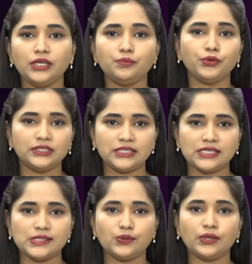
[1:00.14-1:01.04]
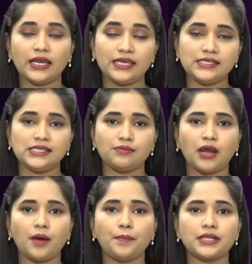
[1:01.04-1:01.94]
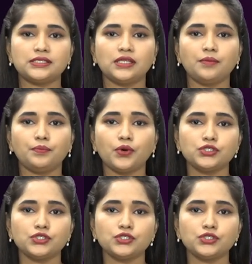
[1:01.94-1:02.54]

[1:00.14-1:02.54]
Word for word: షూటింగ్ పూర్తి చేసుకున్న ఈ సినిమా ప్రస్తుతం